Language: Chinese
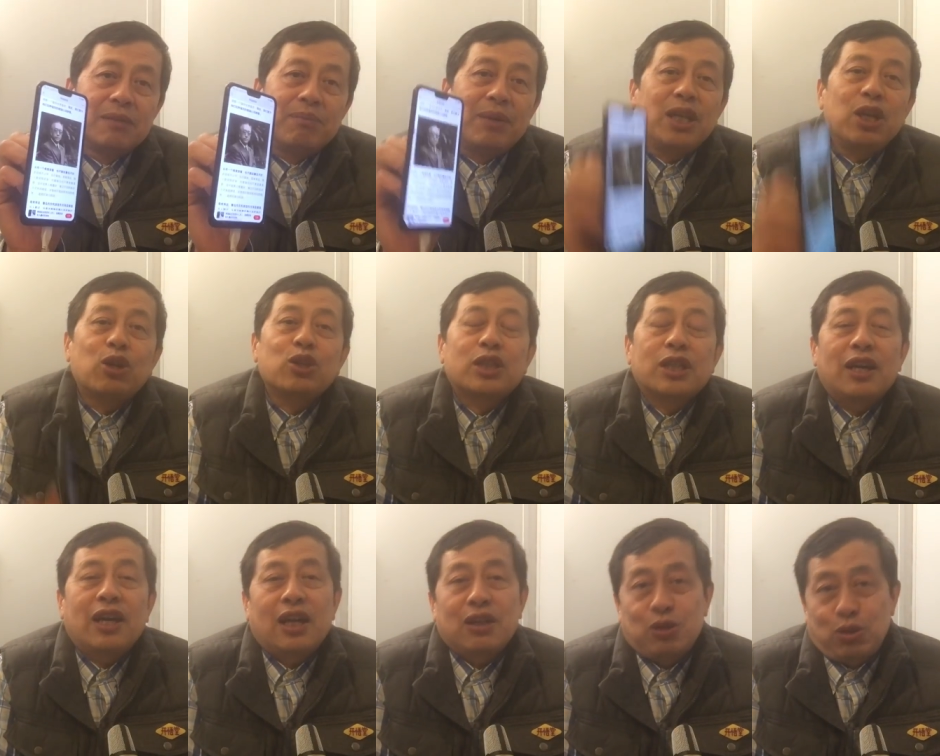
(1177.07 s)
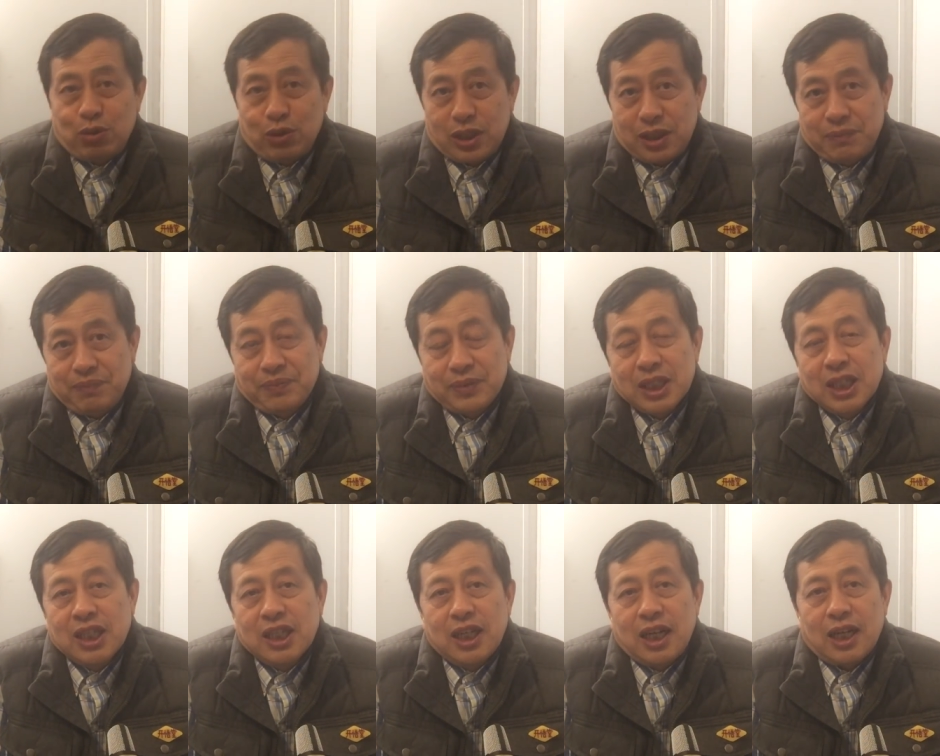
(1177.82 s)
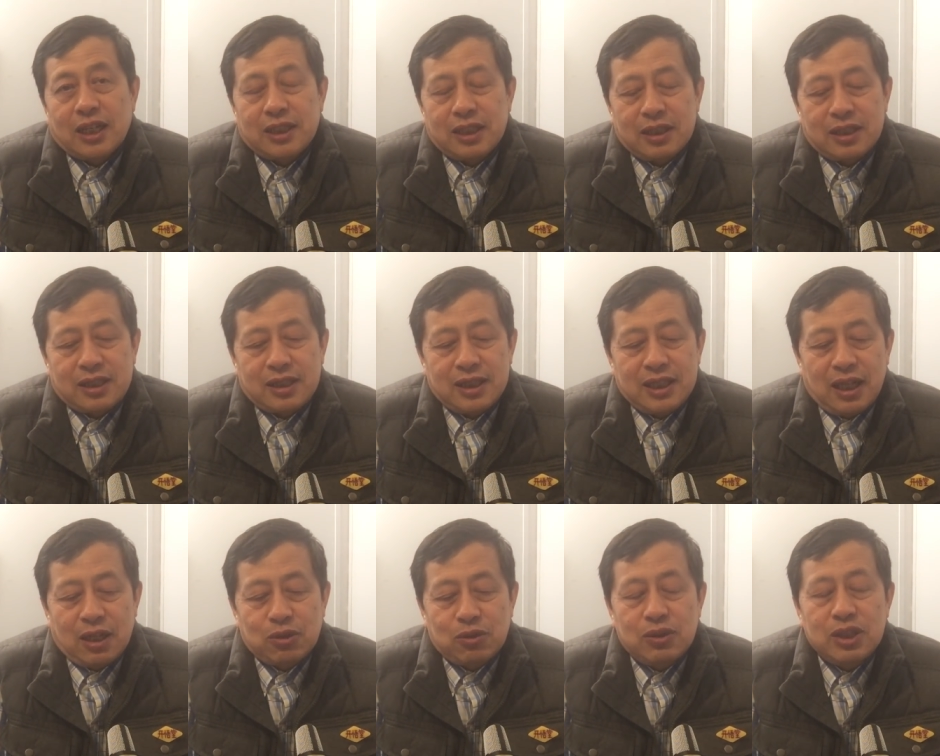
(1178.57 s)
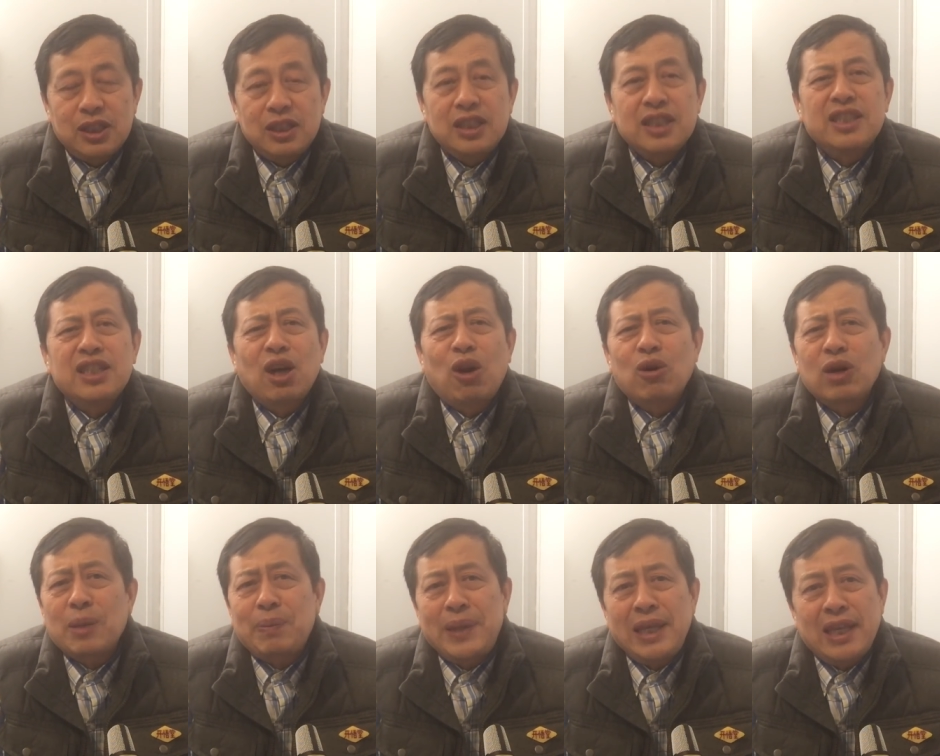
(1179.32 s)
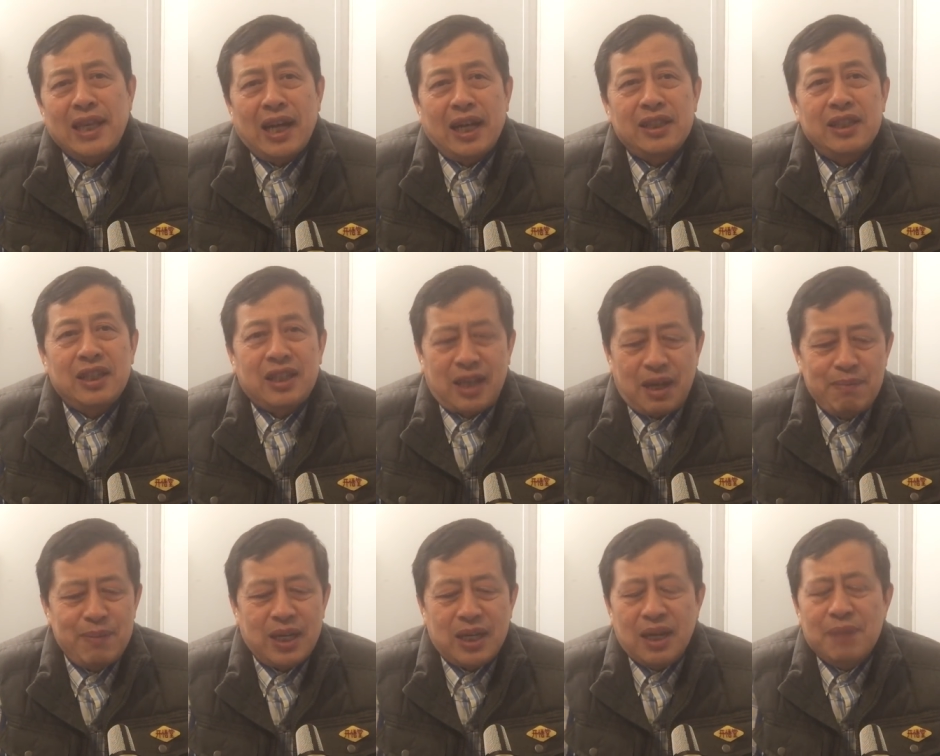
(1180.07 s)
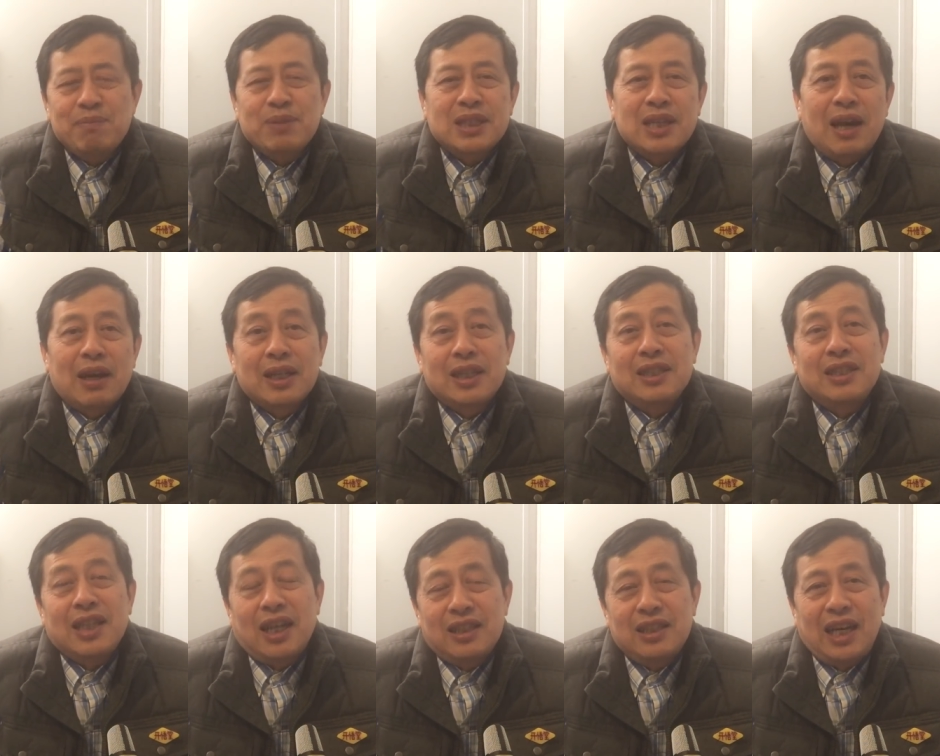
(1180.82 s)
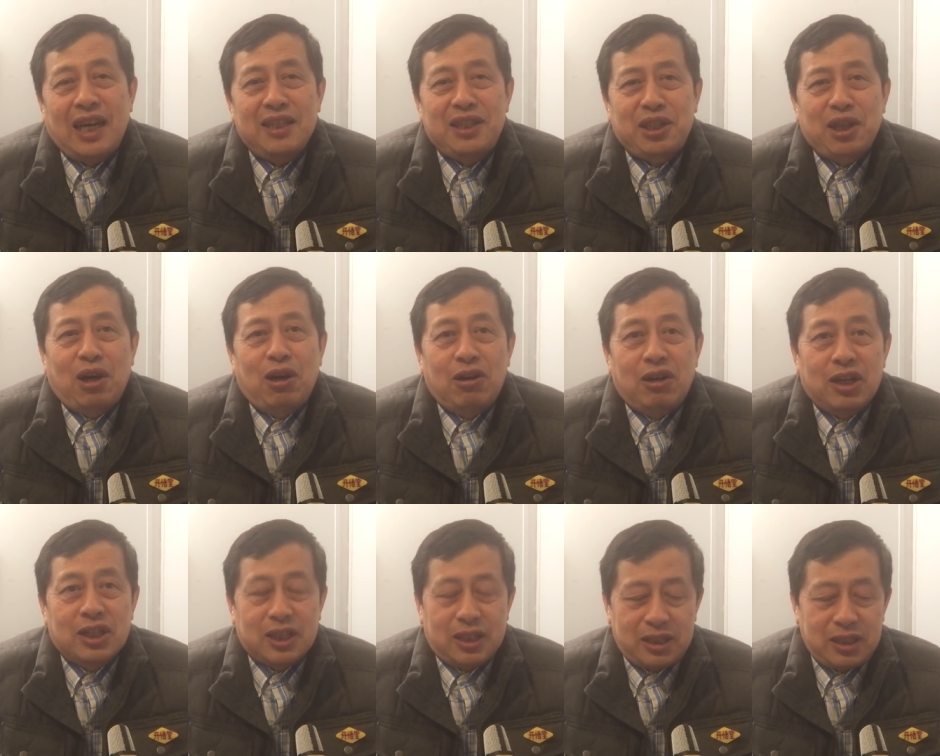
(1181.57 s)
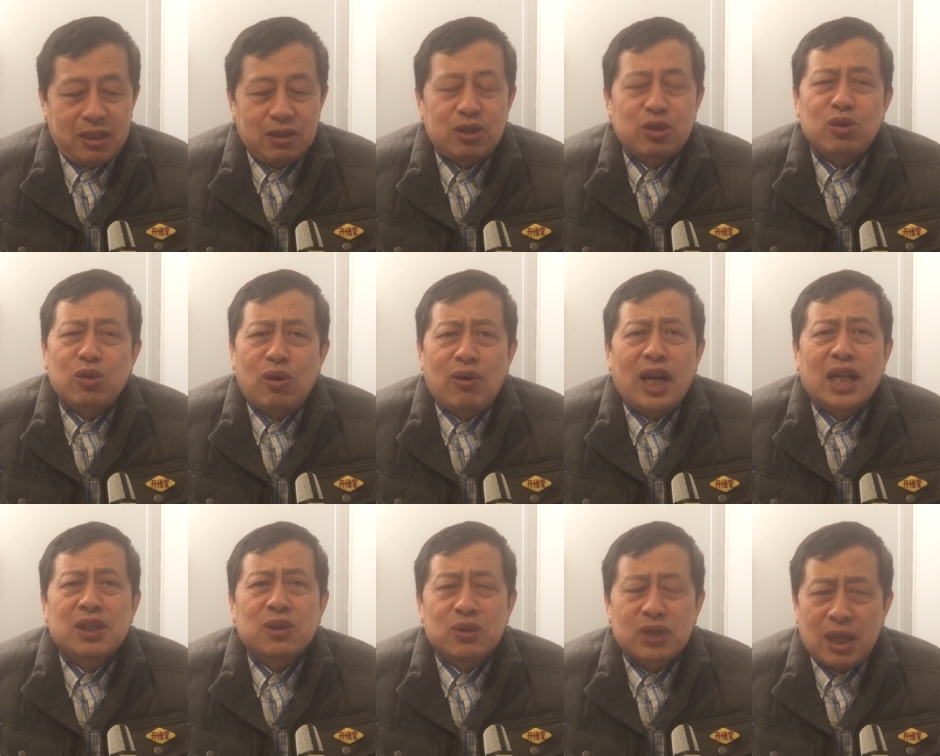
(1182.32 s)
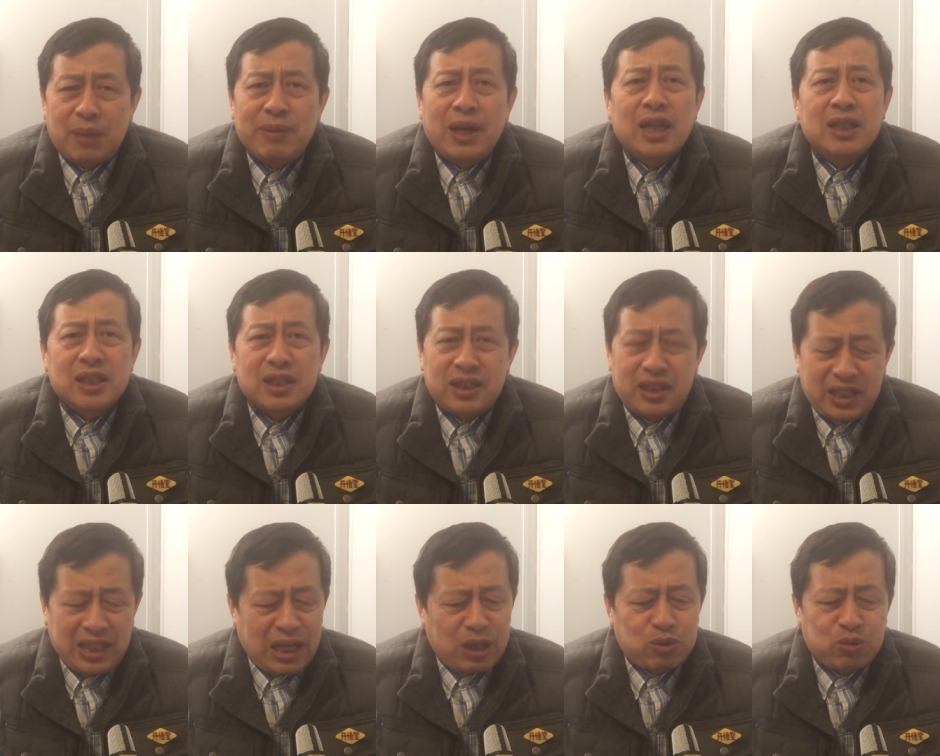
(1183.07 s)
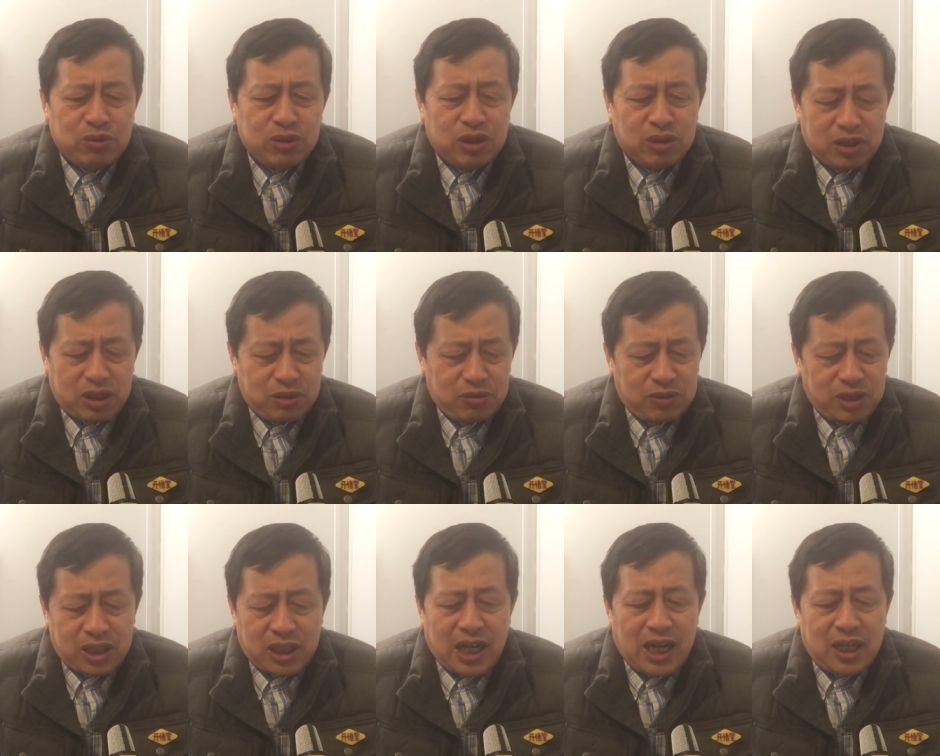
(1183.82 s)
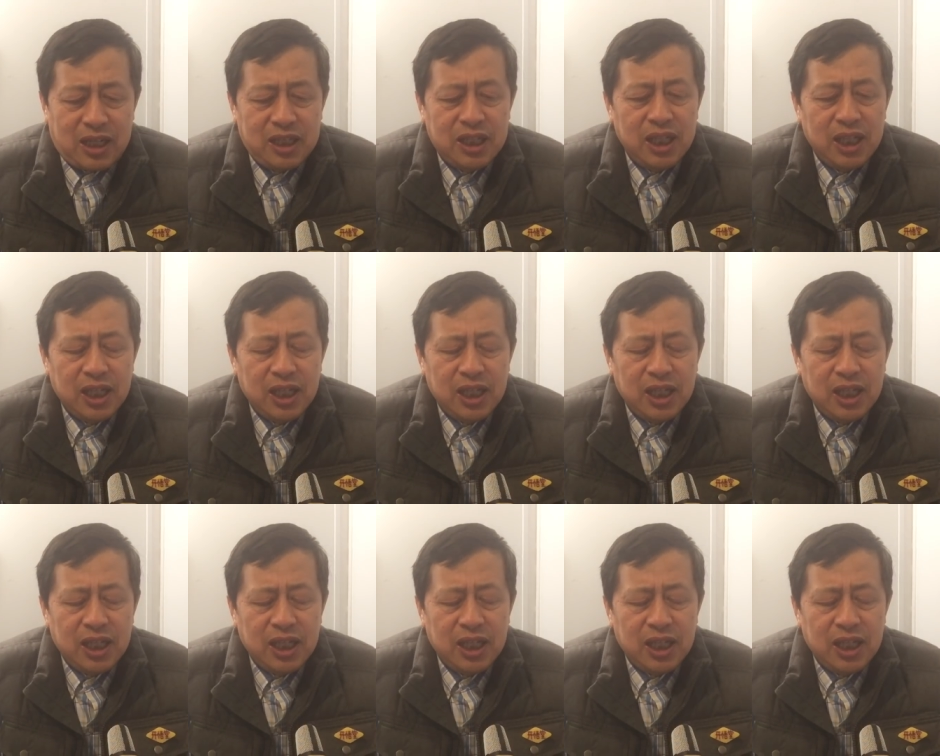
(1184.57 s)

没有这样说的啊！这思想东西你骄傲个屁呀、啊！你根本跟不上人家，你还骄傲呢？这说话都他妈的鸡鸭猪狗的东西啊！